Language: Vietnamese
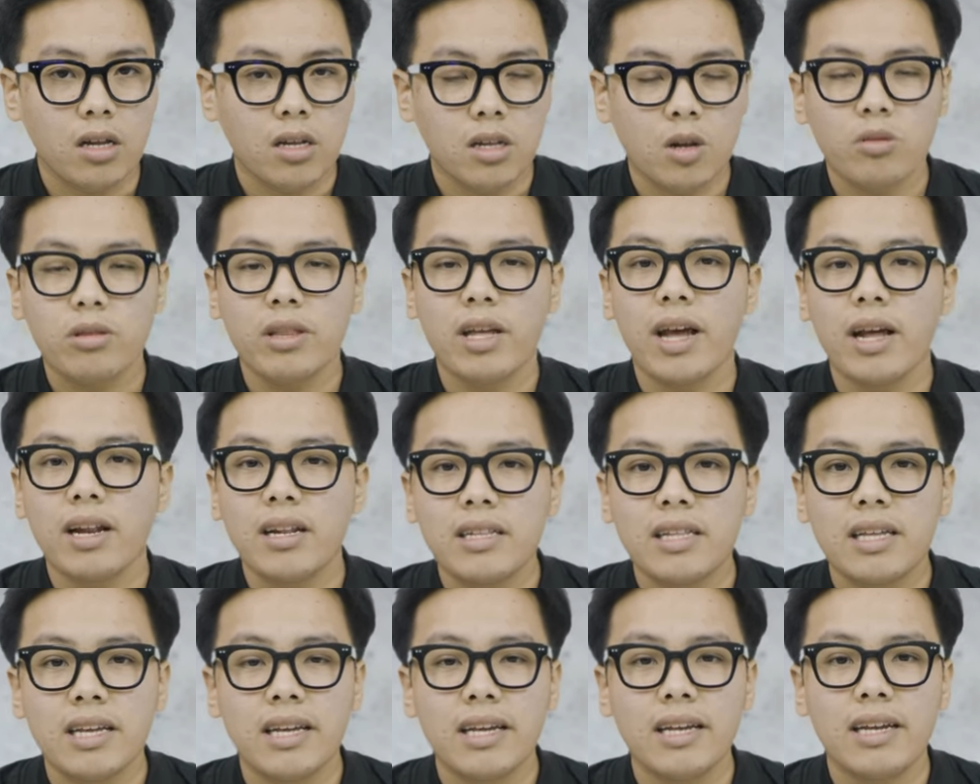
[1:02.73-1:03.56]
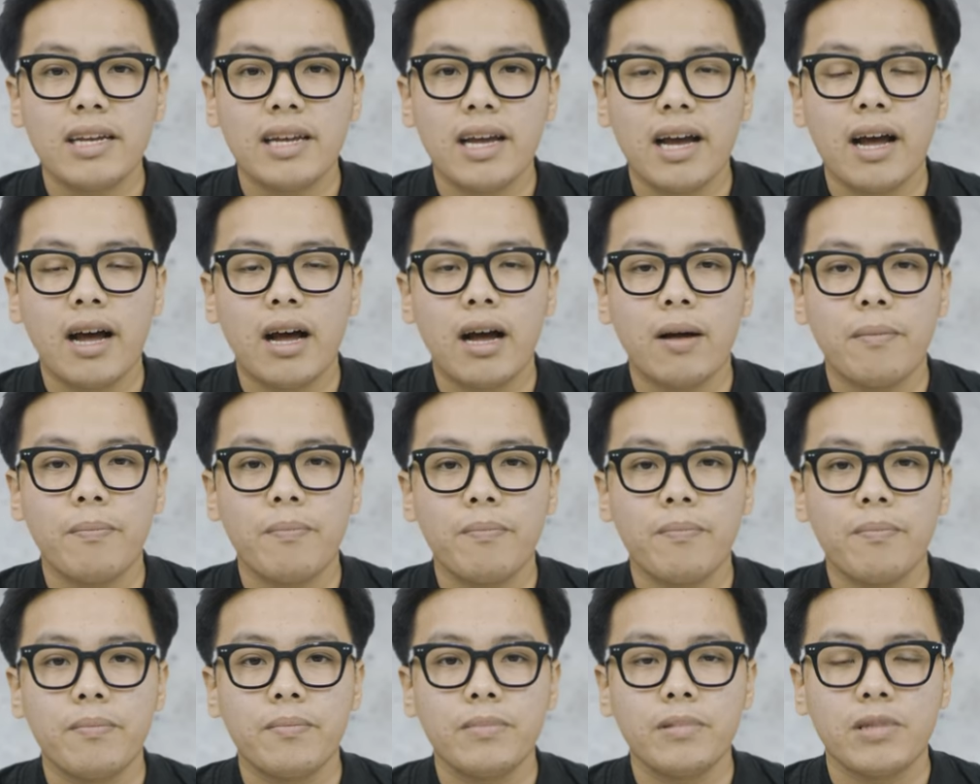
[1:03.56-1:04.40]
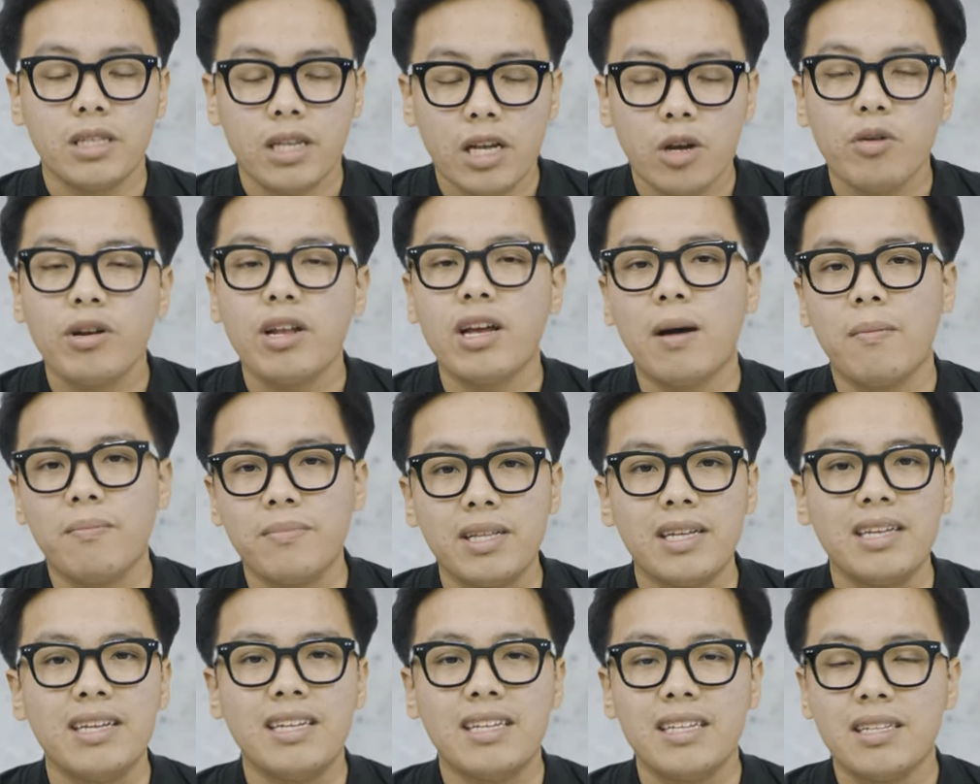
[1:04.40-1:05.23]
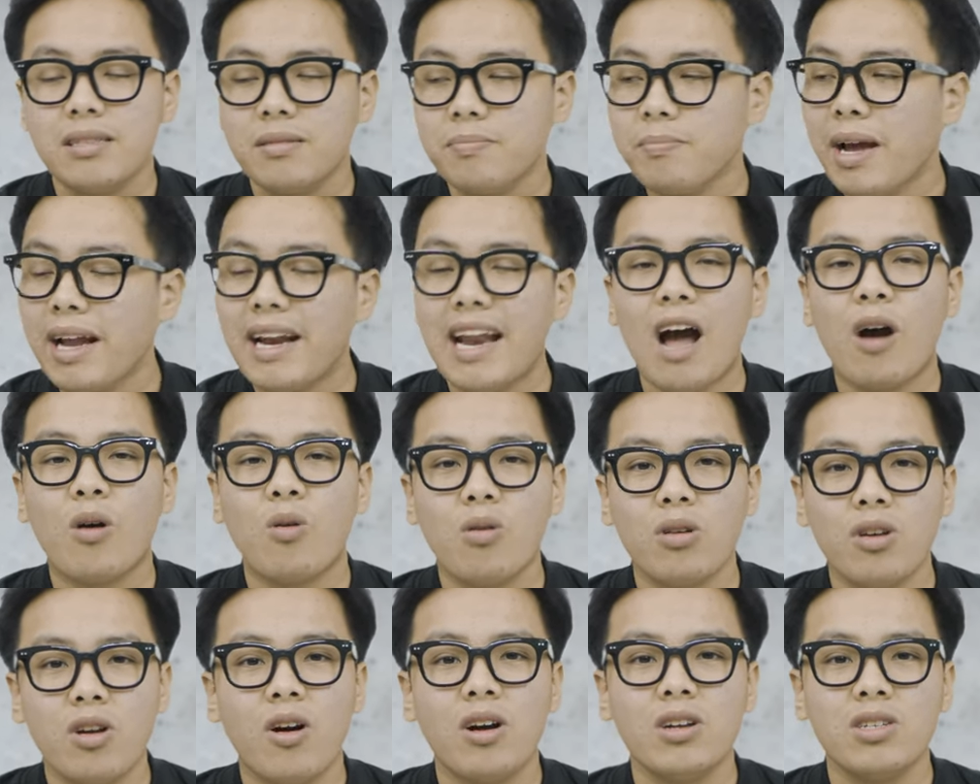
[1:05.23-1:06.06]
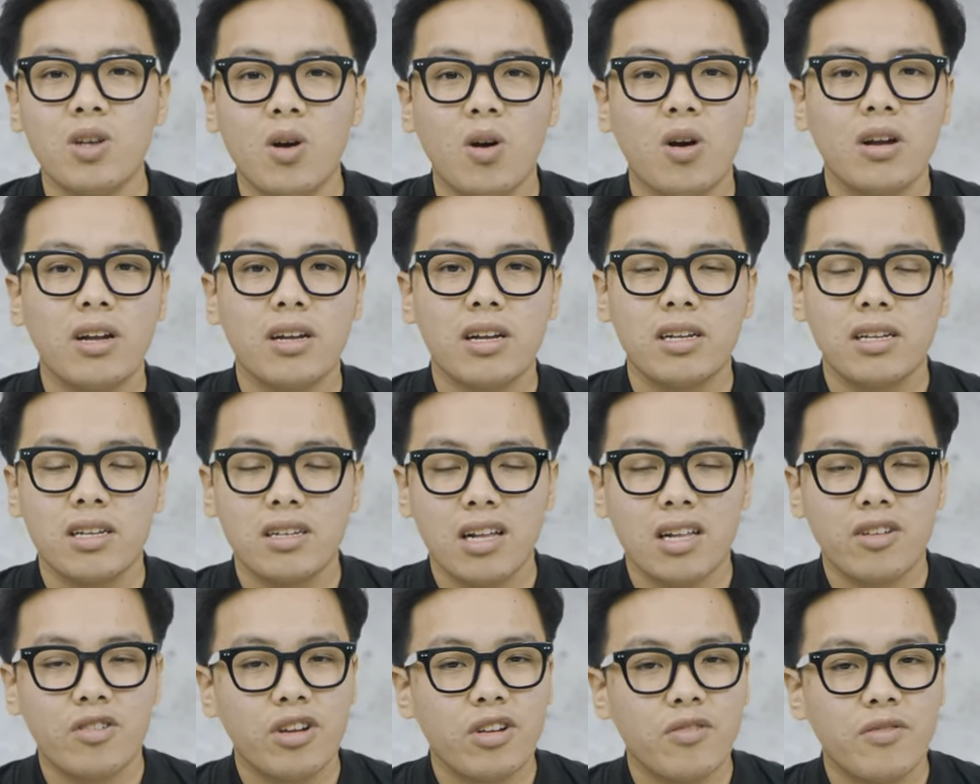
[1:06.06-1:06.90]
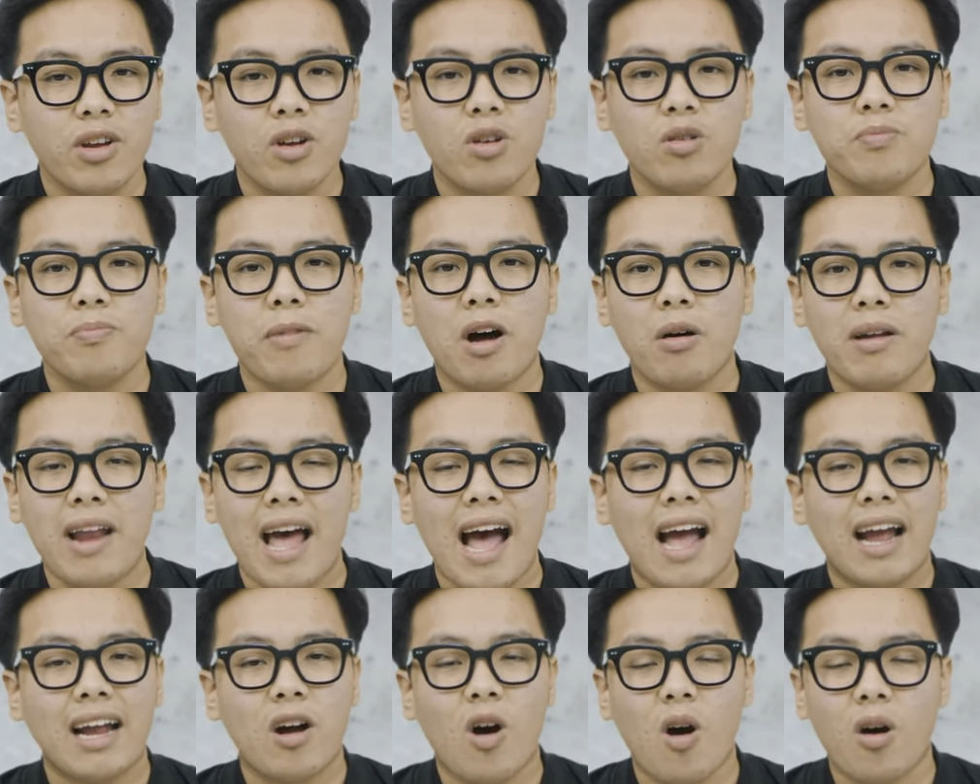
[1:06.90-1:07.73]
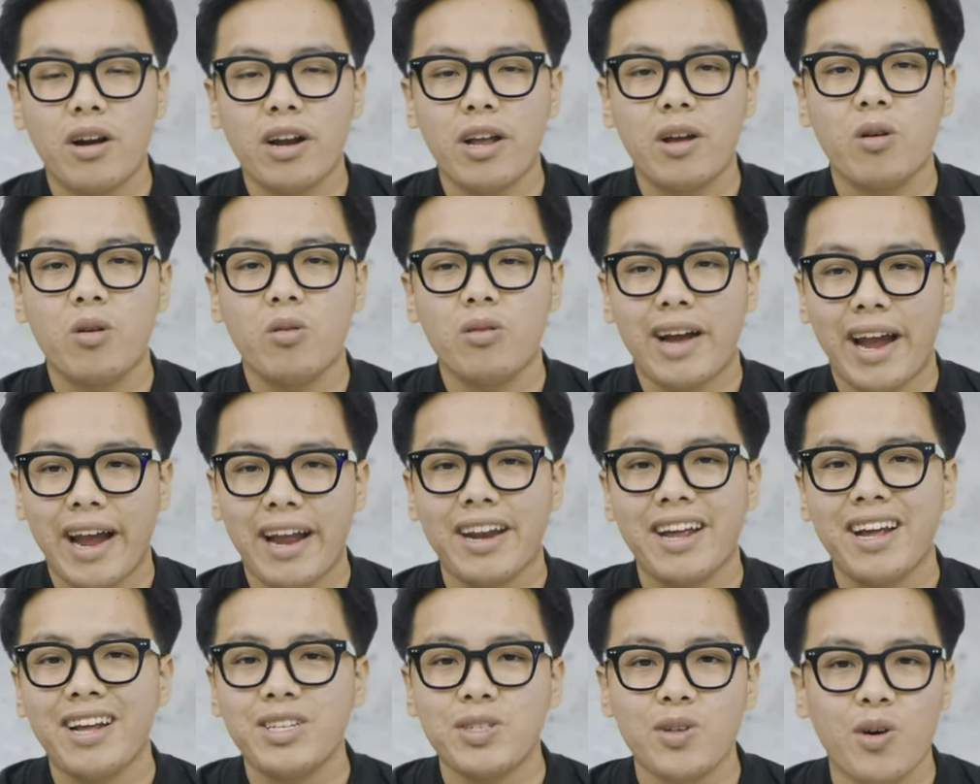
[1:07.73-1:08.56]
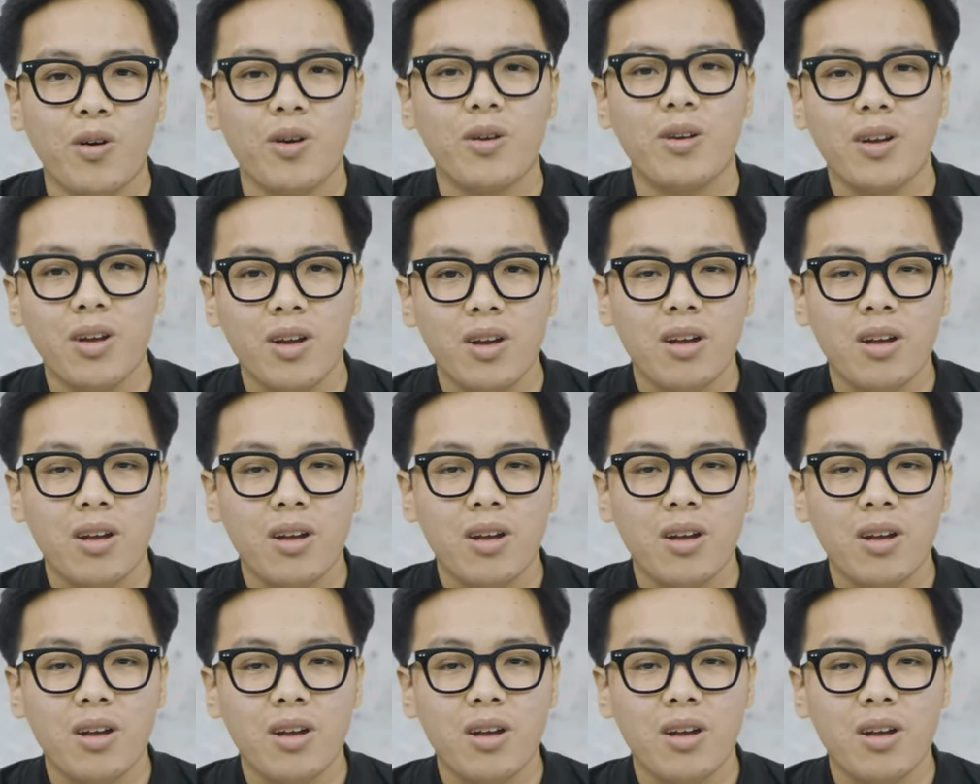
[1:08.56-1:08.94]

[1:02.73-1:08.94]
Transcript: Đầu tiên thì uh, ưu điểm thì bên nào cũng nói rồi, review báo đài họ đều khen hết rồi.